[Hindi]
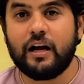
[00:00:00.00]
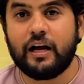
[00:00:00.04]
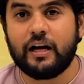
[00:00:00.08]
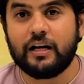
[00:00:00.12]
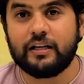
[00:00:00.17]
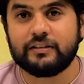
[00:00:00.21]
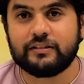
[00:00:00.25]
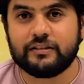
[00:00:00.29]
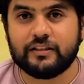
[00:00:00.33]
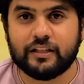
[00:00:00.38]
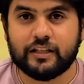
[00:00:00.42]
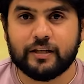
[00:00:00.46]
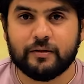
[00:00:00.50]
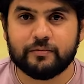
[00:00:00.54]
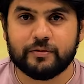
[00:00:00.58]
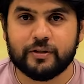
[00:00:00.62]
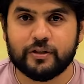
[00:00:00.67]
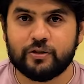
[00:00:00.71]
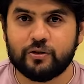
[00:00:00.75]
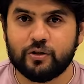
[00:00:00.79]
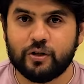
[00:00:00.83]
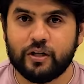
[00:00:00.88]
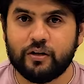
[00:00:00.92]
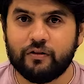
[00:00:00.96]
आज तक हमसे
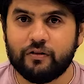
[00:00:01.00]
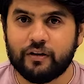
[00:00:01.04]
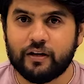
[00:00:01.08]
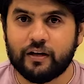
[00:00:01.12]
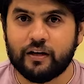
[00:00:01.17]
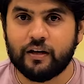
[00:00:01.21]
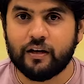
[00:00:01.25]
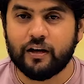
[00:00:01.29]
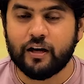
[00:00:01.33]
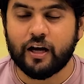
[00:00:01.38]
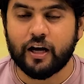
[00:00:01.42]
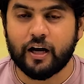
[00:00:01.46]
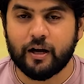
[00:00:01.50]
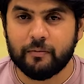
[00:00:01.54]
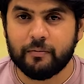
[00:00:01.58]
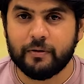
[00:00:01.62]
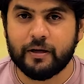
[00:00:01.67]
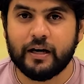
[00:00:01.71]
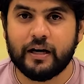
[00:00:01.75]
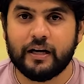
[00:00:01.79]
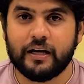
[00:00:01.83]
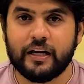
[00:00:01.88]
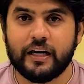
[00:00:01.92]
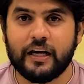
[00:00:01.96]
जुड़े हुए हैं हम
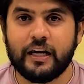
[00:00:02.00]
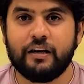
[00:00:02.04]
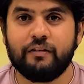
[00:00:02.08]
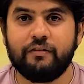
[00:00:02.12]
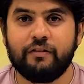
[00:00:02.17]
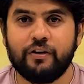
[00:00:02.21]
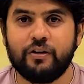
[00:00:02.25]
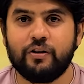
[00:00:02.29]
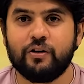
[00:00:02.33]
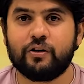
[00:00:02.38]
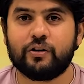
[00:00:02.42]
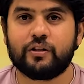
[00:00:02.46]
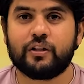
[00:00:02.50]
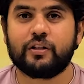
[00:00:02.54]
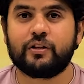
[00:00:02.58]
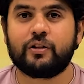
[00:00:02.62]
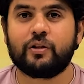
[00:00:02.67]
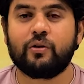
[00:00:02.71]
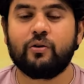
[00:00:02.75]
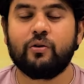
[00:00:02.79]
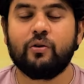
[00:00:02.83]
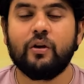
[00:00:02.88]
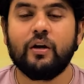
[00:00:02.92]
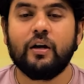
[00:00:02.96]
यहाँ डेली वीडियो के
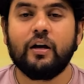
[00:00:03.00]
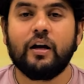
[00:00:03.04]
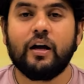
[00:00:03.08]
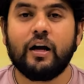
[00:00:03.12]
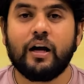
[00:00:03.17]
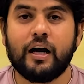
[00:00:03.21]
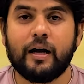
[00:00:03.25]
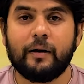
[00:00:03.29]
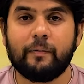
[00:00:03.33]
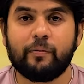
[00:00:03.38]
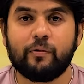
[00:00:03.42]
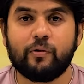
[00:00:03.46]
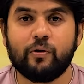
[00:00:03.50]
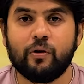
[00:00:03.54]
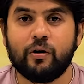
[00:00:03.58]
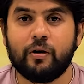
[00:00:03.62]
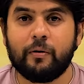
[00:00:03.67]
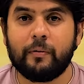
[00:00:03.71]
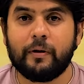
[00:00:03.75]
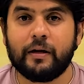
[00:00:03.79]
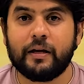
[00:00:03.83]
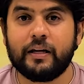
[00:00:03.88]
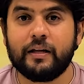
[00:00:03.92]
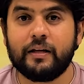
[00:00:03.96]
थ्रू आपको
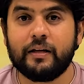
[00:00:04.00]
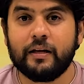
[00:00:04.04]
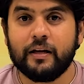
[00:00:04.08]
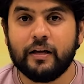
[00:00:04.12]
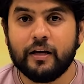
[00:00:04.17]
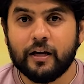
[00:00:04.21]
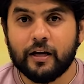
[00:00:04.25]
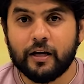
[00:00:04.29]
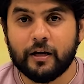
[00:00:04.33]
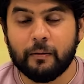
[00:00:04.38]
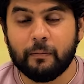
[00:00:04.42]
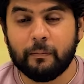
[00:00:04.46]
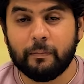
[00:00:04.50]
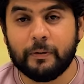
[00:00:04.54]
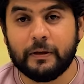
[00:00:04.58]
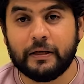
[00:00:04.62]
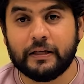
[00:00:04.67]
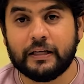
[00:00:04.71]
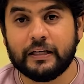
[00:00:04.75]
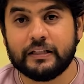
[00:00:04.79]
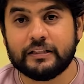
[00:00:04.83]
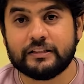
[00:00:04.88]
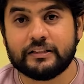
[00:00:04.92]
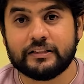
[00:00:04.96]
हमारी कंपनी
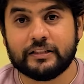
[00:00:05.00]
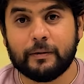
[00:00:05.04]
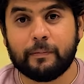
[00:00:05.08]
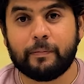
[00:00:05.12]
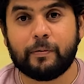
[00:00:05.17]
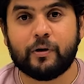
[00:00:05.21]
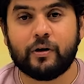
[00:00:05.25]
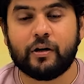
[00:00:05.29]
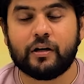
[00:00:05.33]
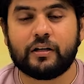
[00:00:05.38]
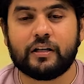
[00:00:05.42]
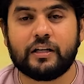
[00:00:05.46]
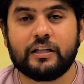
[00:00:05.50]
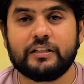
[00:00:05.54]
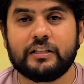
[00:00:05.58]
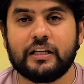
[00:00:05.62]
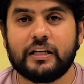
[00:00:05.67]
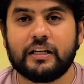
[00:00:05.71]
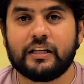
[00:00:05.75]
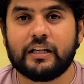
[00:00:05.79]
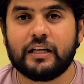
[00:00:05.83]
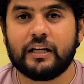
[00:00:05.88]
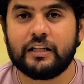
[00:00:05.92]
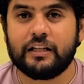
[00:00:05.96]
के सब प्रोडक्ट की
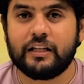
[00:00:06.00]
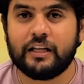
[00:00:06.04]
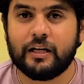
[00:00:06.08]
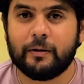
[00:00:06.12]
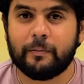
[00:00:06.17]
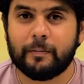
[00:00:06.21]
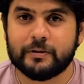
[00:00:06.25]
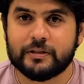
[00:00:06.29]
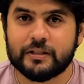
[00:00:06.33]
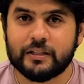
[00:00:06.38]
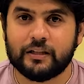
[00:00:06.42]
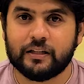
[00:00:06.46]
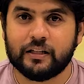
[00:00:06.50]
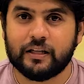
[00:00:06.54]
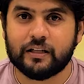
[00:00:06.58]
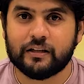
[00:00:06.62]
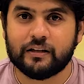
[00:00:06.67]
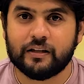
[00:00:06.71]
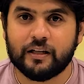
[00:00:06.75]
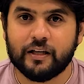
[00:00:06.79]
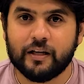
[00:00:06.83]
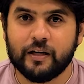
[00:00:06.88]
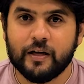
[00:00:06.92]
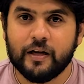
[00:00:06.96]
जानकारी देना पसंद
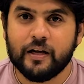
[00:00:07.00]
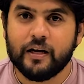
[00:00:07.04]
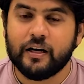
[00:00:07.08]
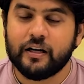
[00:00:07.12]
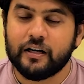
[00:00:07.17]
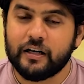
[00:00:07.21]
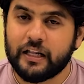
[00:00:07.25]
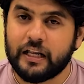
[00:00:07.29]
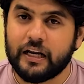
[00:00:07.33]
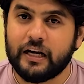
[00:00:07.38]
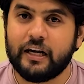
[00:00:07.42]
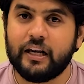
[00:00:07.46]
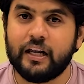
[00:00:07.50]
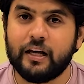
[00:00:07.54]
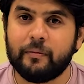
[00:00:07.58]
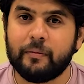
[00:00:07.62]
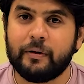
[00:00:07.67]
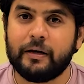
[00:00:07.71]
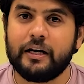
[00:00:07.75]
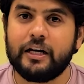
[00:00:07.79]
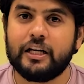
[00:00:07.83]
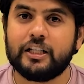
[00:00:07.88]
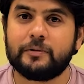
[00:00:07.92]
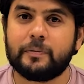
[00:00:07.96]
करते हैं डेली
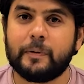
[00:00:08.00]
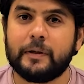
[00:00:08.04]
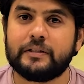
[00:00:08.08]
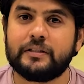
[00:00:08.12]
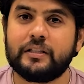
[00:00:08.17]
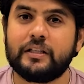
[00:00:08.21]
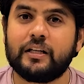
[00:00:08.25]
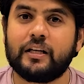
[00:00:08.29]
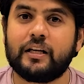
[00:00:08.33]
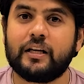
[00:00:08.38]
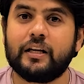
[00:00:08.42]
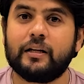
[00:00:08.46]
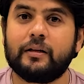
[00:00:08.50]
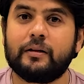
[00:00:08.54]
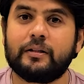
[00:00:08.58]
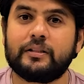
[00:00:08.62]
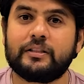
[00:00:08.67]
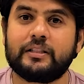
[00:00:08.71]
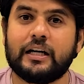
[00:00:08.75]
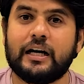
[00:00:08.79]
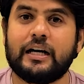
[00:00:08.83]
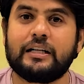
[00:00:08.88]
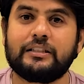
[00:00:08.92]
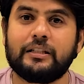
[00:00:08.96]
हमारी डिस्पैचिंग के
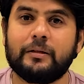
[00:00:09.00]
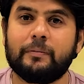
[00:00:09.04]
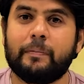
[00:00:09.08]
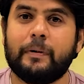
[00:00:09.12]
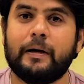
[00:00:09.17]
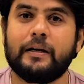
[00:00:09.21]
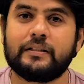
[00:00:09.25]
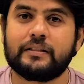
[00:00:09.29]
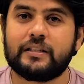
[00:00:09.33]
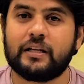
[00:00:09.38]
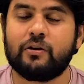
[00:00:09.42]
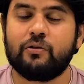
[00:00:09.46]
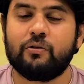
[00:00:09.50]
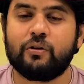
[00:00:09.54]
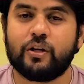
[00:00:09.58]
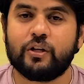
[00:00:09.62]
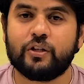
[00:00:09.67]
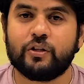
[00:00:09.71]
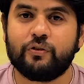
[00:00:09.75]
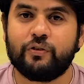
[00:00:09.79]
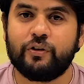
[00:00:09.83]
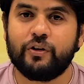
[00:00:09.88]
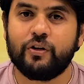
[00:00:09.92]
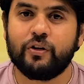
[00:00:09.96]
चार से पाँच राउंड के
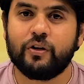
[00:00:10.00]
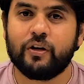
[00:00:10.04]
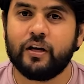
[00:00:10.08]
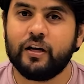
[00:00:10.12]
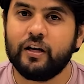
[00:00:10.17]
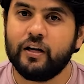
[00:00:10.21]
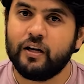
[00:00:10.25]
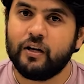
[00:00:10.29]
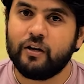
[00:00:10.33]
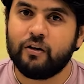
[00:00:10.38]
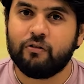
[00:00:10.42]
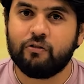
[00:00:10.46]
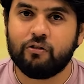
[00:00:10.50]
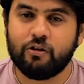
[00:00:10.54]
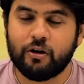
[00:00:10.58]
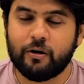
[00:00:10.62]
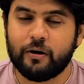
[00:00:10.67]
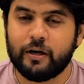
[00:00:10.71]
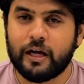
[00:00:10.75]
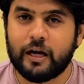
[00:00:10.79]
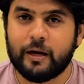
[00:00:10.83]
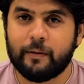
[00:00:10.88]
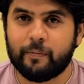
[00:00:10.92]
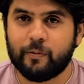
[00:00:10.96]
जो वीडियो हैं
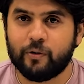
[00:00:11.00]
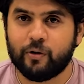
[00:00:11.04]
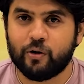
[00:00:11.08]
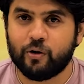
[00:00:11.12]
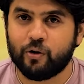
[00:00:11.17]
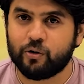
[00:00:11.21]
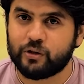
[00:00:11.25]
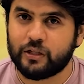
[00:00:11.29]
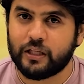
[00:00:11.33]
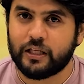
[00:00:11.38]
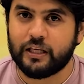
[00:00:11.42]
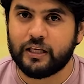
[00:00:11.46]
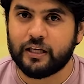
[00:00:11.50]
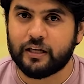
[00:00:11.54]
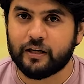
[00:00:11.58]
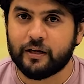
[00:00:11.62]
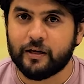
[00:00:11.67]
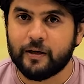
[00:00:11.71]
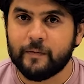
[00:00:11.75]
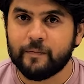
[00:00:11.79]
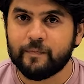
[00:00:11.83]
वो यहाँ अपलोड होते ही हैं